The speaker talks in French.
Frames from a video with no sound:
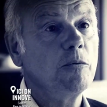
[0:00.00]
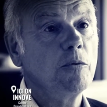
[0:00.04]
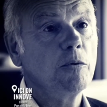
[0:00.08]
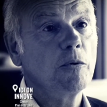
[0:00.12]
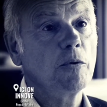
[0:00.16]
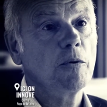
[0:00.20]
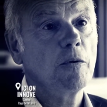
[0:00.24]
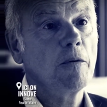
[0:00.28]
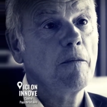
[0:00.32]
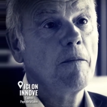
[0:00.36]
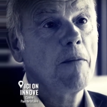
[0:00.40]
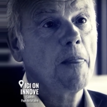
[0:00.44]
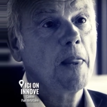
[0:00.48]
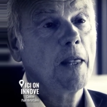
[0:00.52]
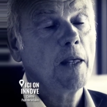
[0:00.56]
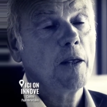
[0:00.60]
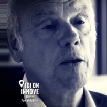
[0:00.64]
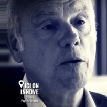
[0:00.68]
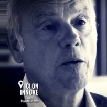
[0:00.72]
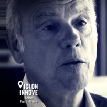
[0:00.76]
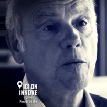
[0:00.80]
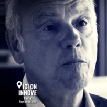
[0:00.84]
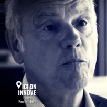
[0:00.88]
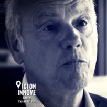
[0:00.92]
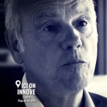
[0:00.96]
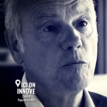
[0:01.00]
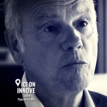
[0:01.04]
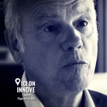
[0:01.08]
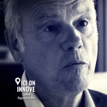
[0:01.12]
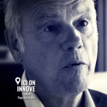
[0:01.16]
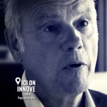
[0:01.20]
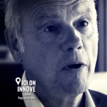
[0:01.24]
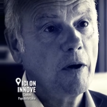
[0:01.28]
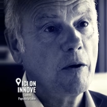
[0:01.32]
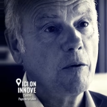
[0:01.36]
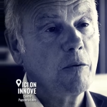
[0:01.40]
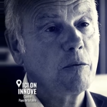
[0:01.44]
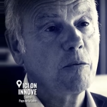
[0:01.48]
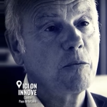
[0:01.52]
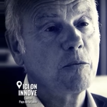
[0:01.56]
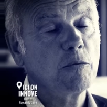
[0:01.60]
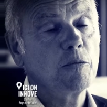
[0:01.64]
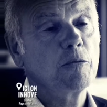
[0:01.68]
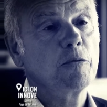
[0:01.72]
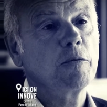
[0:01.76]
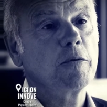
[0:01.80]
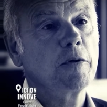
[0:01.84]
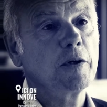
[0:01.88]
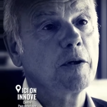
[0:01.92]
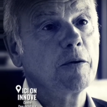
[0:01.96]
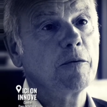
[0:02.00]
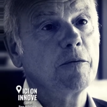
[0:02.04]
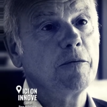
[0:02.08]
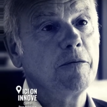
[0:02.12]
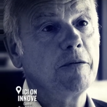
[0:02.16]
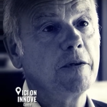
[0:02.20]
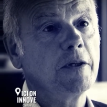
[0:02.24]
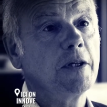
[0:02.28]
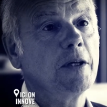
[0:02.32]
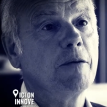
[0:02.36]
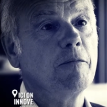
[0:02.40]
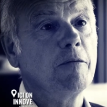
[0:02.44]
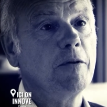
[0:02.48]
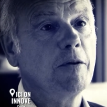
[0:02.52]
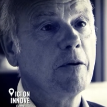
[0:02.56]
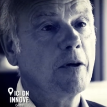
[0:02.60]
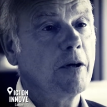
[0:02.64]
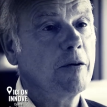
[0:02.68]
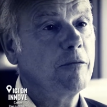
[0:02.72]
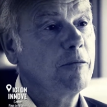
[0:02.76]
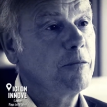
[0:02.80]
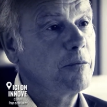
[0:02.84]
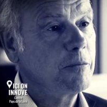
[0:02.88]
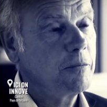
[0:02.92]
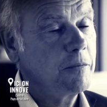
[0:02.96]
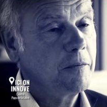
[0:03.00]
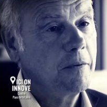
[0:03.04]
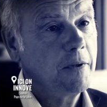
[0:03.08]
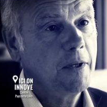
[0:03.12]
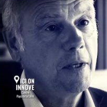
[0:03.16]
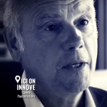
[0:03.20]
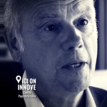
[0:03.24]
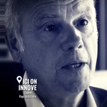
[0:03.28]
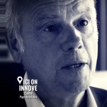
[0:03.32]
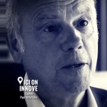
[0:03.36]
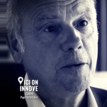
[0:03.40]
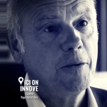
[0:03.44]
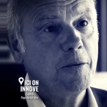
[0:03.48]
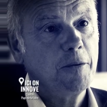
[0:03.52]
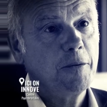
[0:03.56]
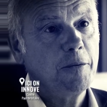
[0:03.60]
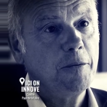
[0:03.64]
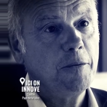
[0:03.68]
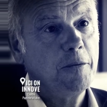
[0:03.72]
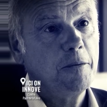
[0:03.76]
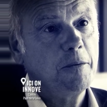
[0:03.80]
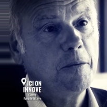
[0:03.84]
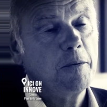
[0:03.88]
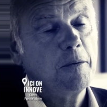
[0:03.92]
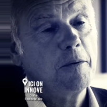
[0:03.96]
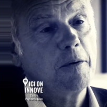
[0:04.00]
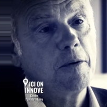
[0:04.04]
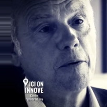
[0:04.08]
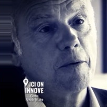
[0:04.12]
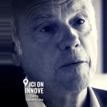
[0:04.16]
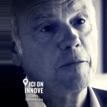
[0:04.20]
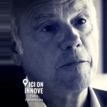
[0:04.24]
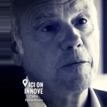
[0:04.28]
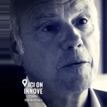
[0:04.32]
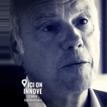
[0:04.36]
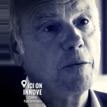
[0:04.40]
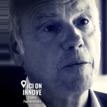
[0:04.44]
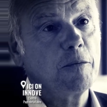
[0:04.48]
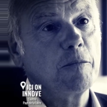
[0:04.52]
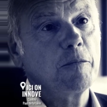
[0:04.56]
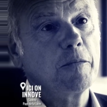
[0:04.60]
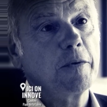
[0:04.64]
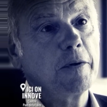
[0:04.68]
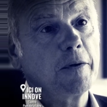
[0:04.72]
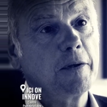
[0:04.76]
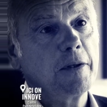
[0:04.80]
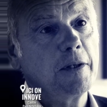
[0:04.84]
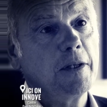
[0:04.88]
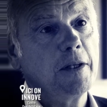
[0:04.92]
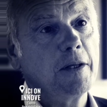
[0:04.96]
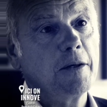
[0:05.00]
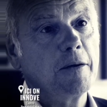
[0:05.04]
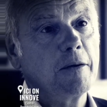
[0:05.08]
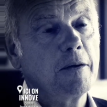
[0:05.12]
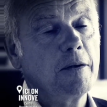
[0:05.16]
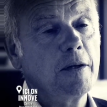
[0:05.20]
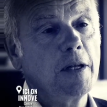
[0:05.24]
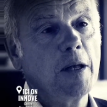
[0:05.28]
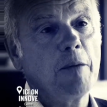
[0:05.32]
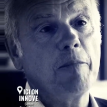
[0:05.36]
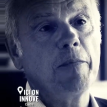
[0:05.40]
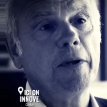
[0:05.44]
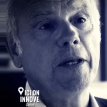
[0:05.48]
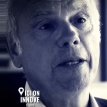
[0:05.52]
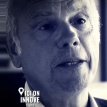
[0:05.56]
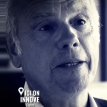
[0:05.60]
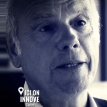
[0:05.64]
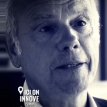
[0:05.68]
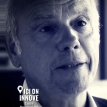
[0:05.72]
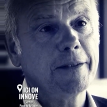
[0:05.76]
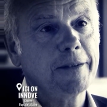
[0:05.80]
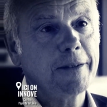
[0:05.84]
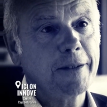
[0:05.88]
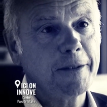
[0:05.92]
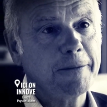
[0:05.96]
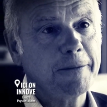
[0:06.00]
pour pouvoir concourir aussi à l'amélioration de l'environnement et de la planète.